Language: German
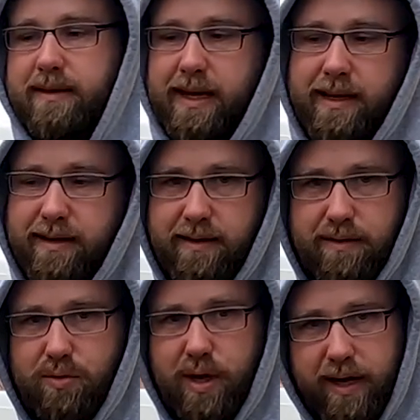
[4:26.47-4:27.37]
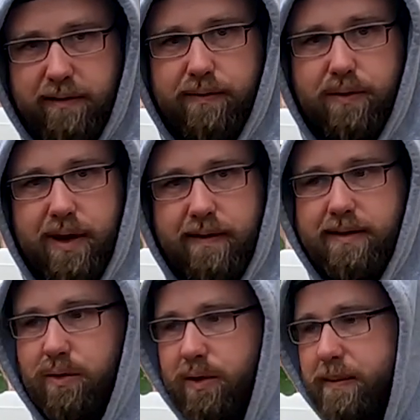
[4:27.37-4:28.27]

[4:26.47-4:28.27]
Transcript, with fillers: Es reicht nicht zu schleifen oder was auch